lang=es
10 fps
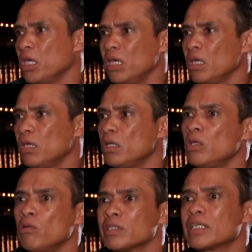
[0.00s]
Y,
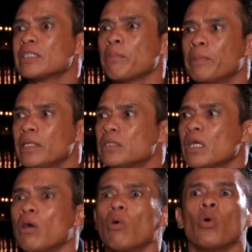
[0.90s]
no es que esa
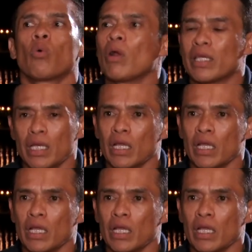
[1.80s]
prisa o cualquier